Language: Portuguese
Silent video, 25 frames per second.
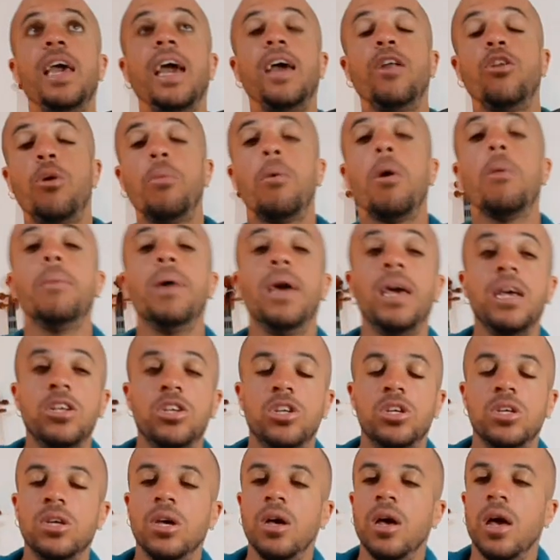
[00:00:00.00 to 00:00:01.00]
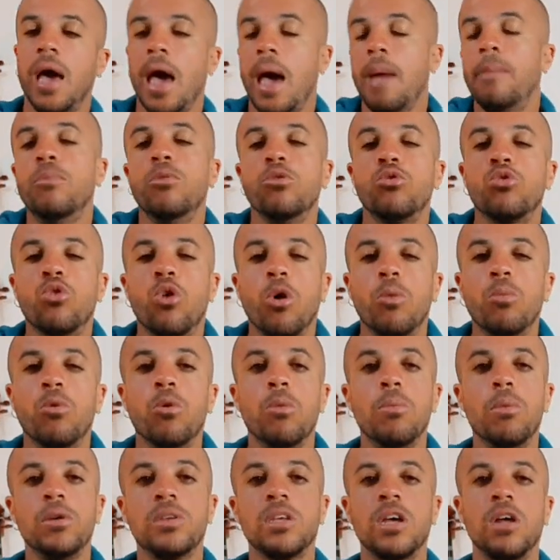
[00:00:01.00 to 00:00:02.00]
e aí normalmente é muito
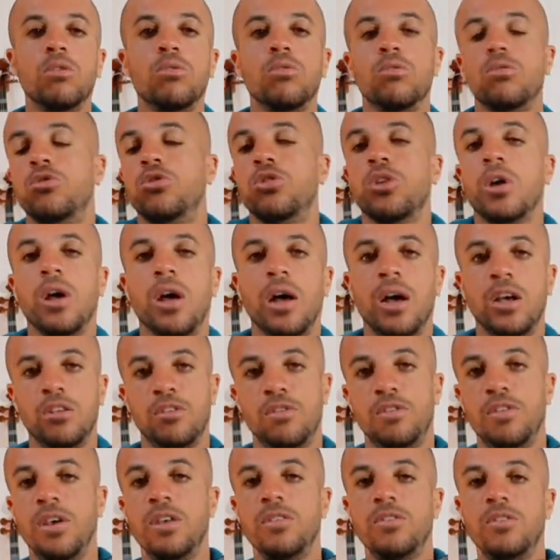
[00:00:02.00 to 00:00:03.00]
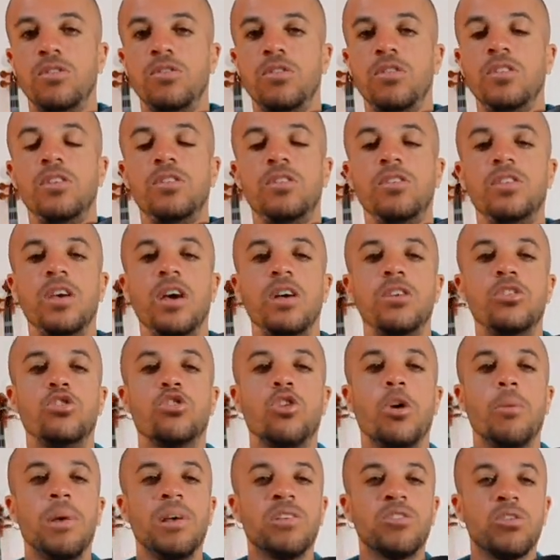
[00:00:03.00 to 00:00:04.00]
comum meus alunos, às vezes iniciantes,
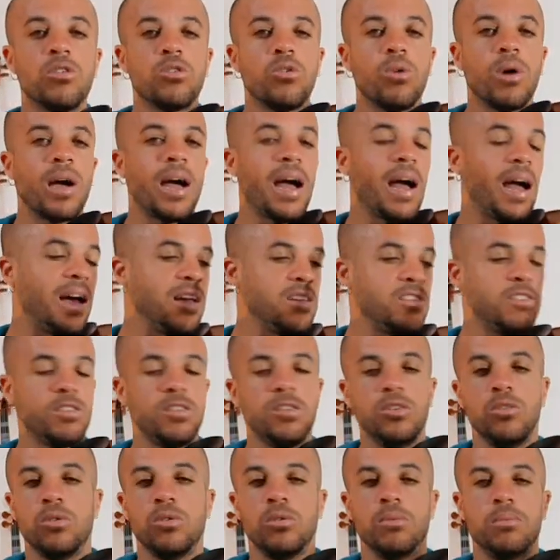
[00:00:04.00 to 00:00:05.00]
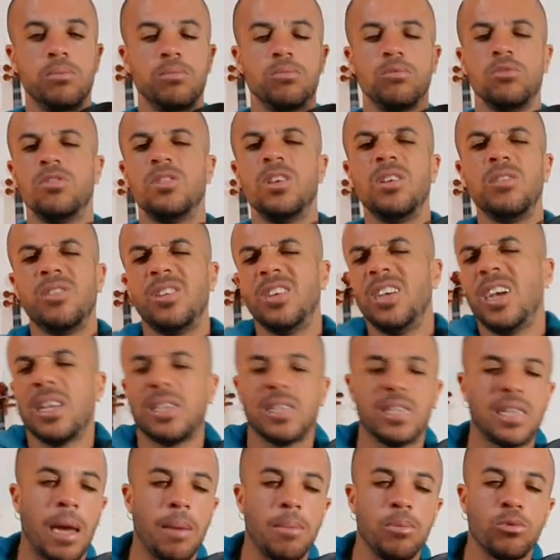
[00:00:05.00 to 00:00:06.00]
começam a tocar assim, ó. Você já
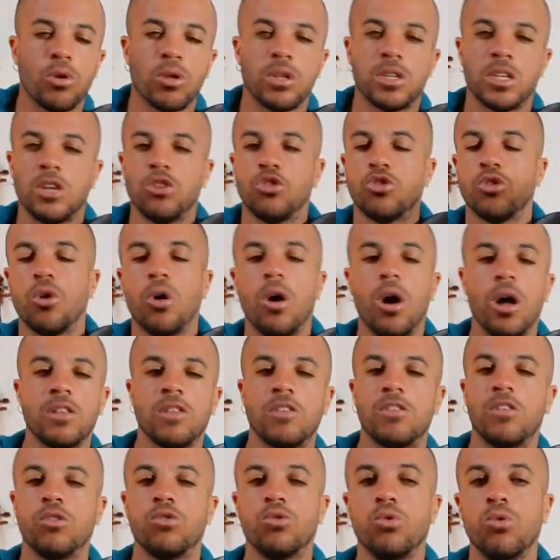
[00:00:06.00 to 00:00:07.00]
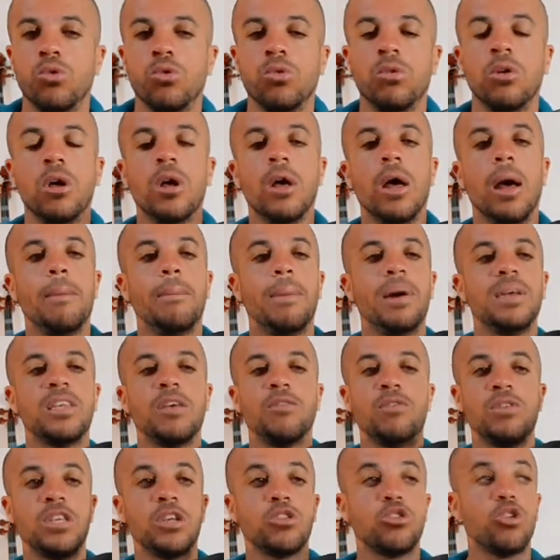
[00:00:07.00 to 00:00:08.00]
sabe todas as notas e tudo, mas aí
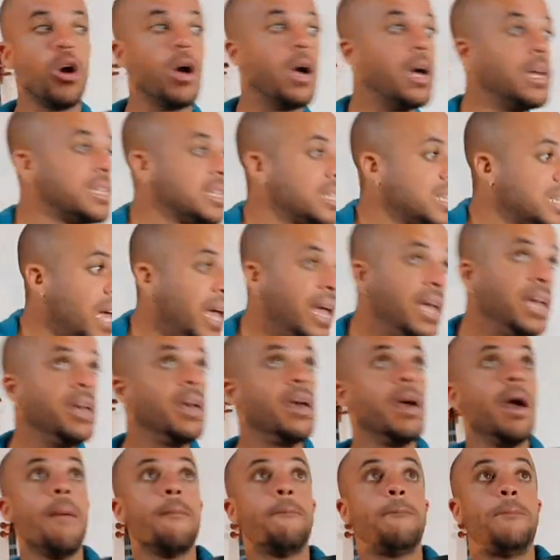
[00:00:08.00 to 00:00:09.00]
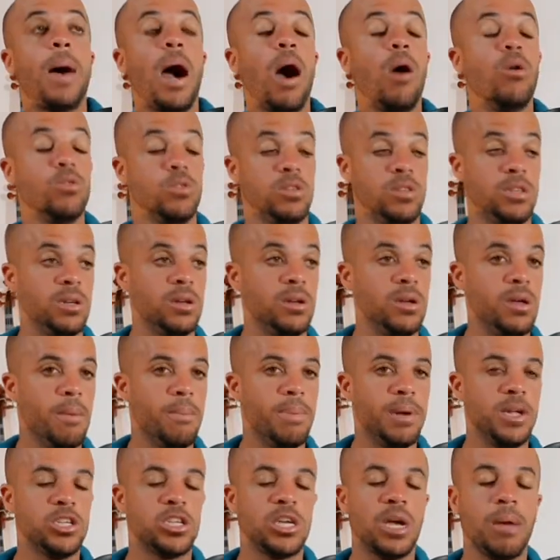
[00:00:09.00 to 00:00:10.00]
você toca sem pausa,
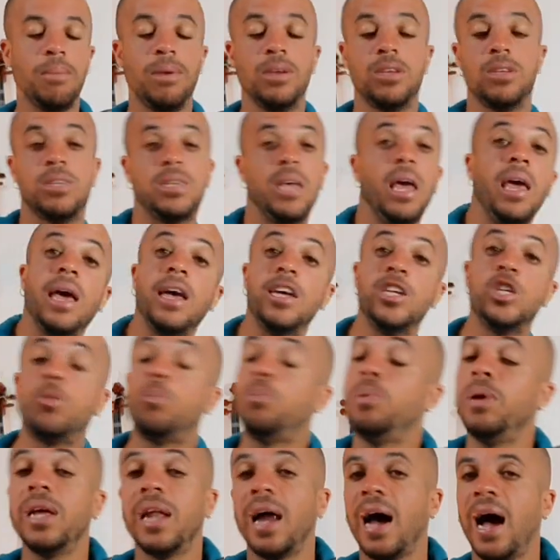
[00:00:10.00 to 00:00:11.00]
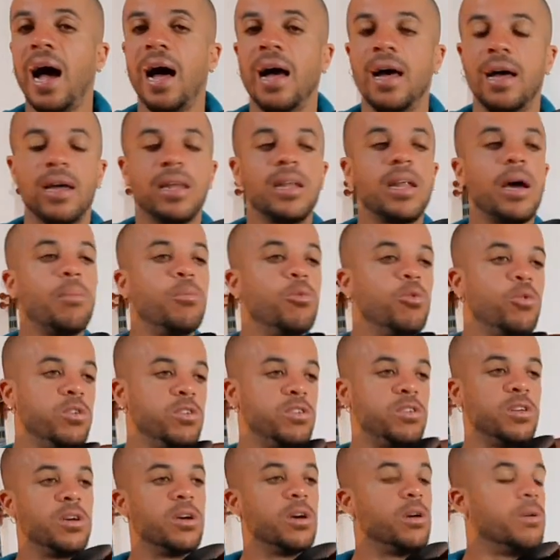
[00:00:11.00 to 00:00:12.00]
praticamente sem respirar na
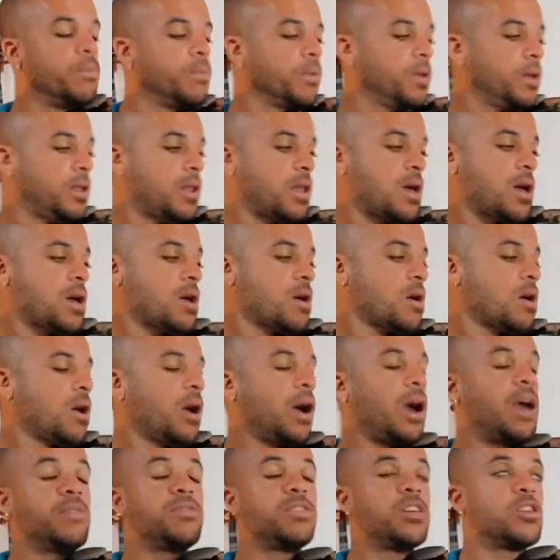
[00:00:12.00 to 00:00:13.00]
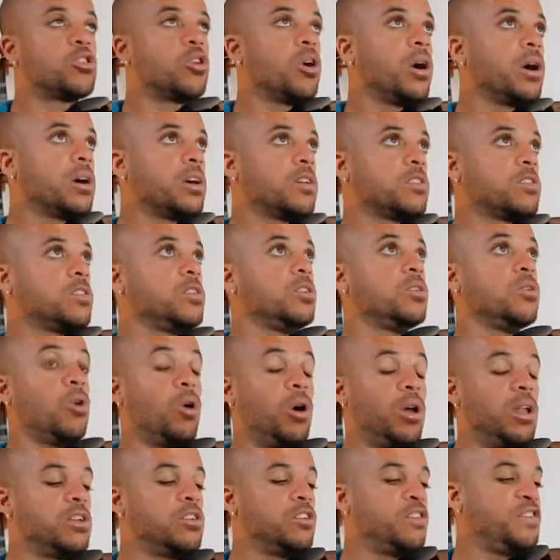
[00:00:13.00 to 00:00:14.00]
música, né? Aí você toca assim.
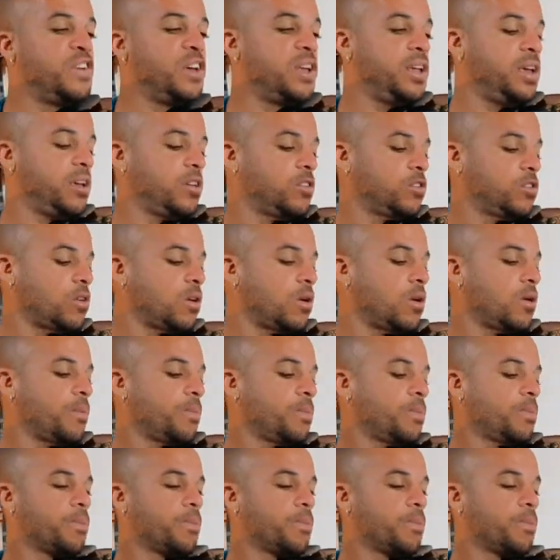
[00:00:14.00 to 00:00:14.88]
Olha a diferença, ó.